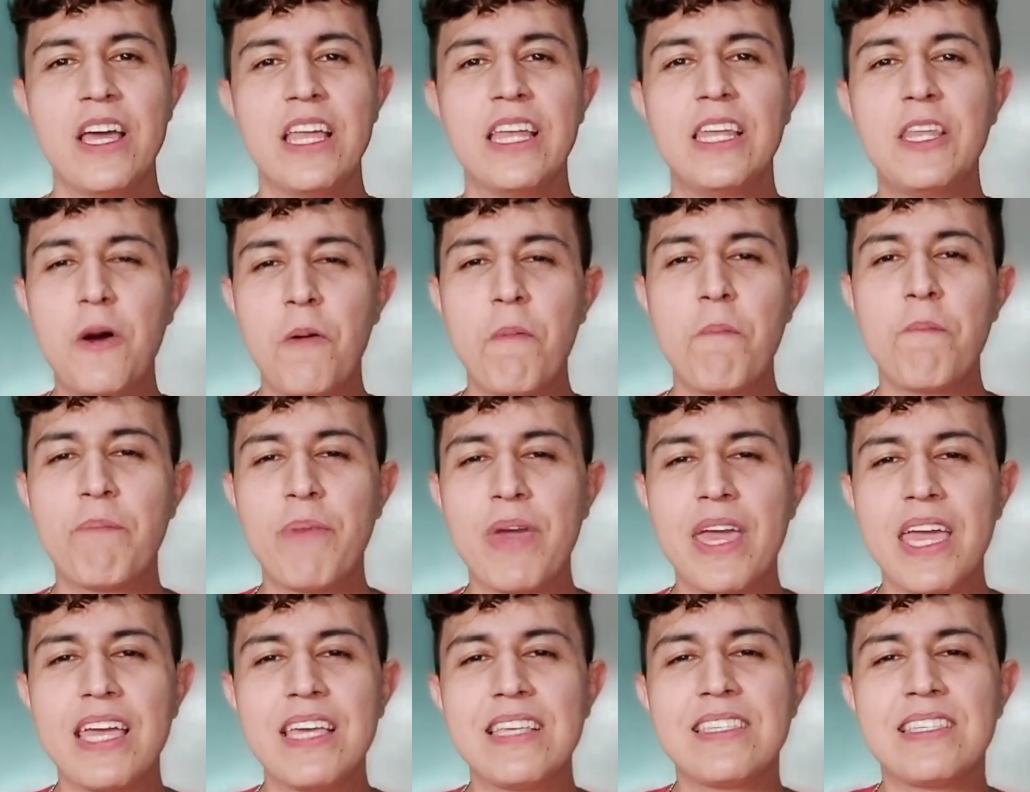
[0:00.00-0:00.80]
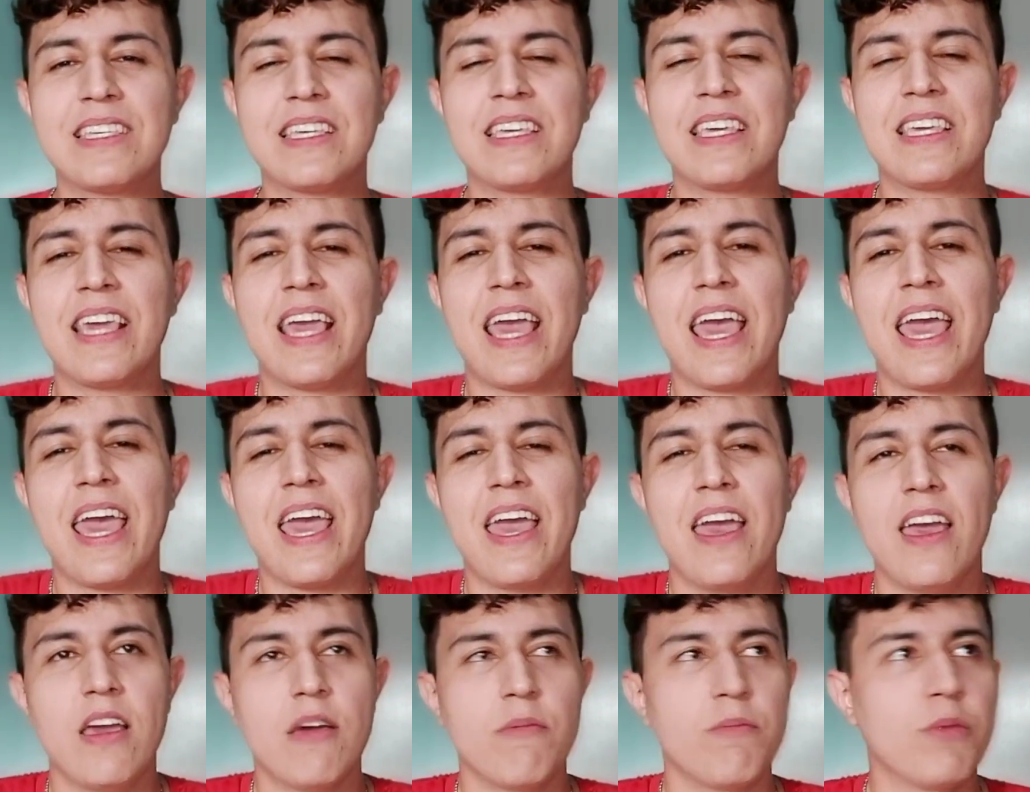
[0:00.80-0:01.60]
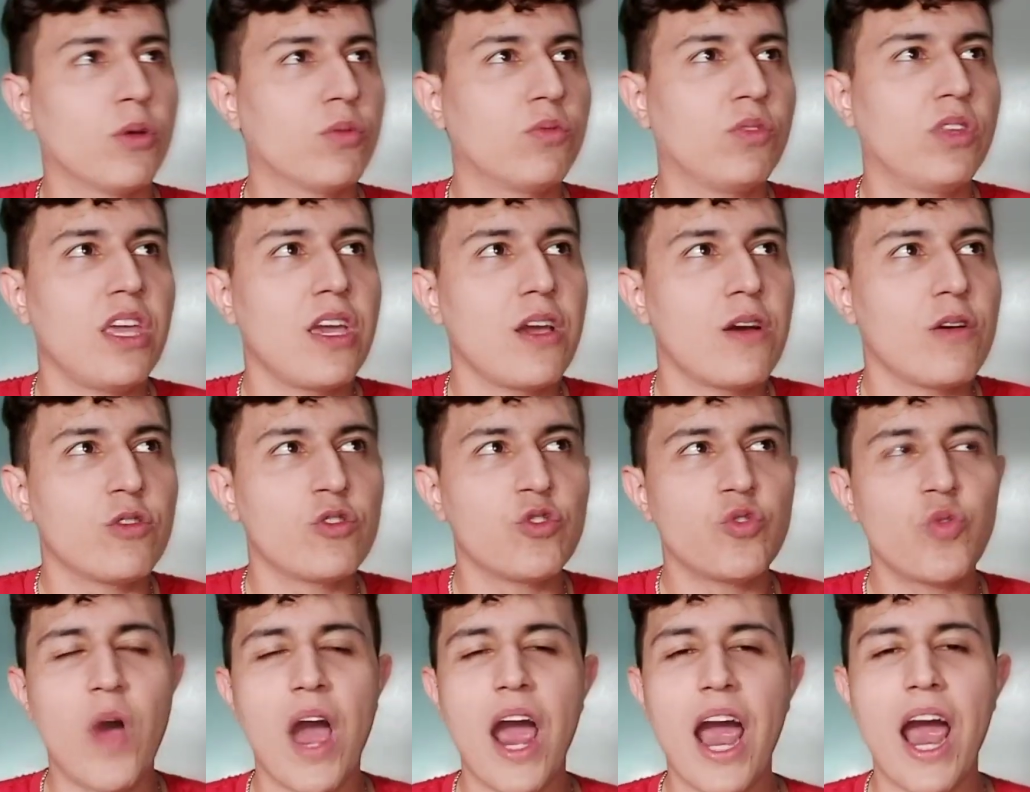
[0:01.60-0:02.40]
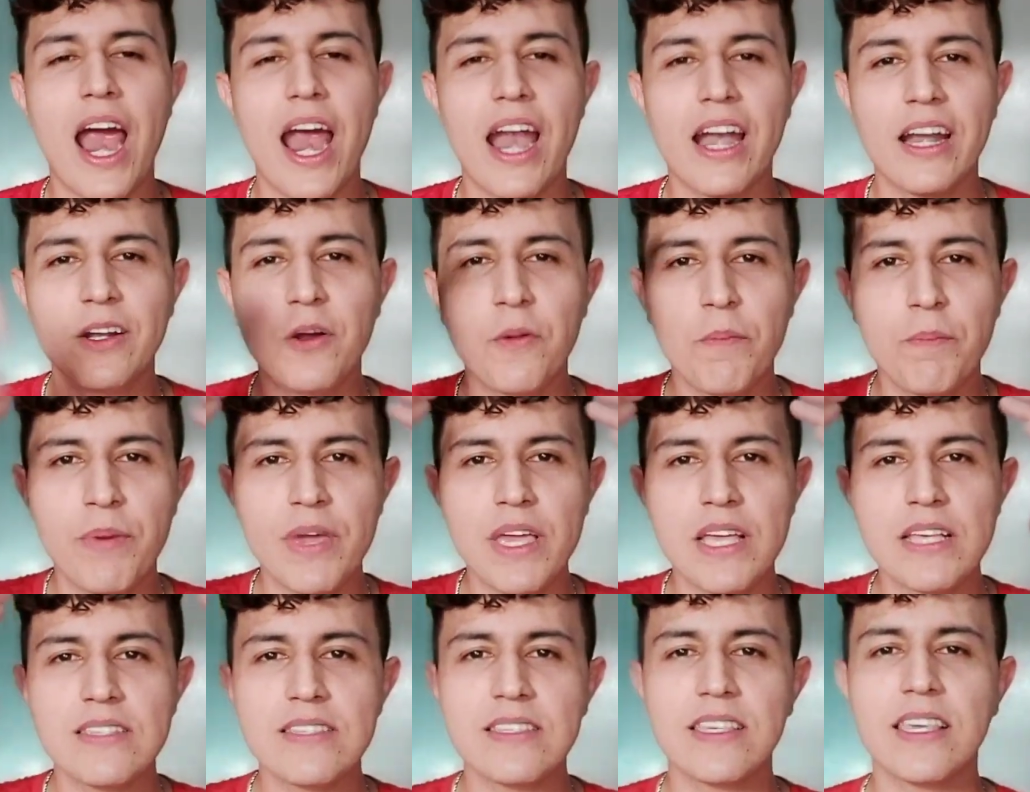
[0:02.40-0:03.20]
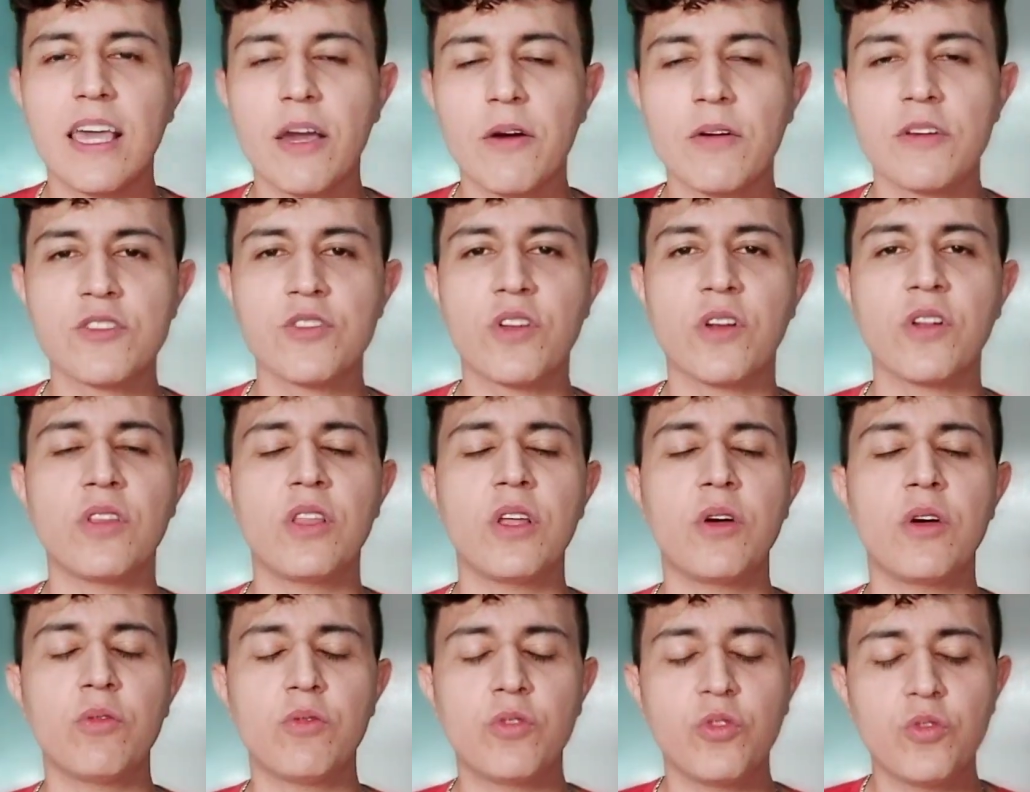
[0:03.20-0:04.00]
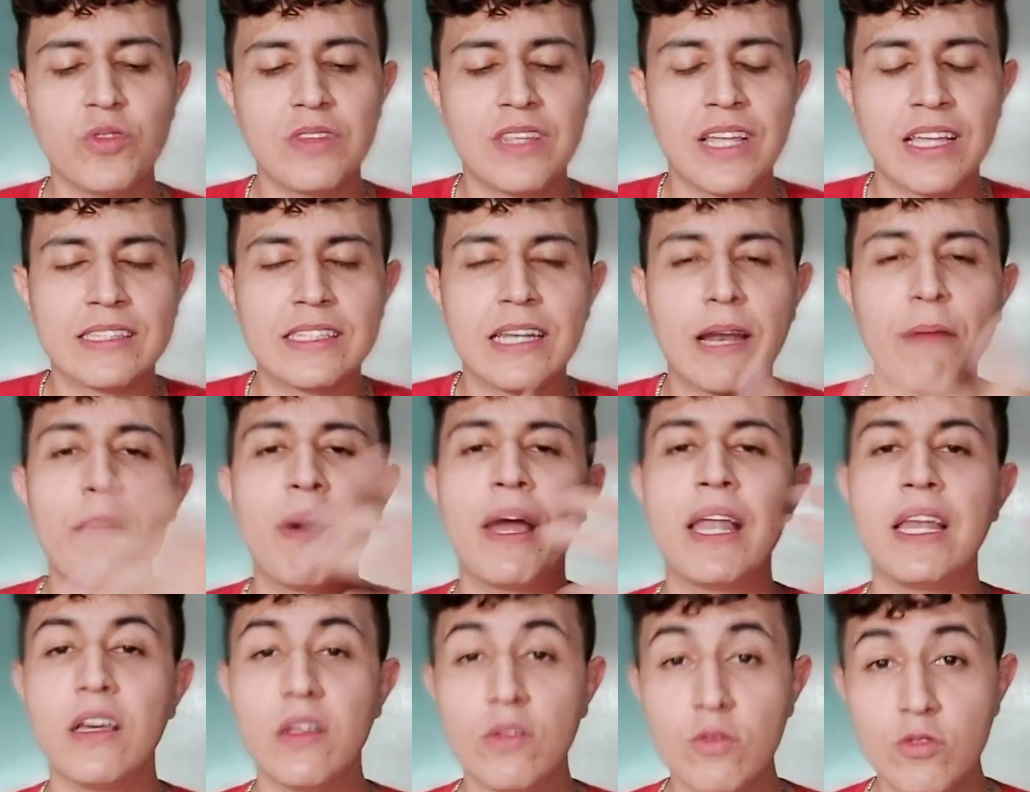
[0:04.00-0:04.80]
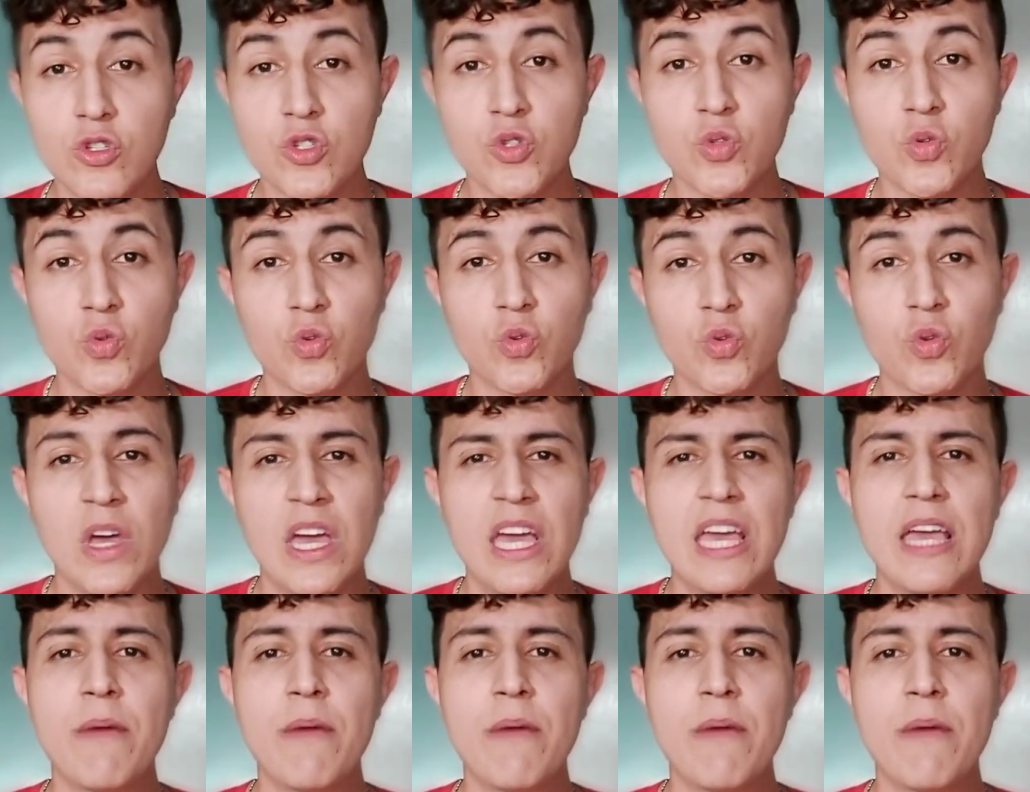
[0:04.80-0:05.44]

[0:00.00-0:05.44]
Não pense que é, meu Deus, o ar, não pense que é o não, tudo está trabalhando junto.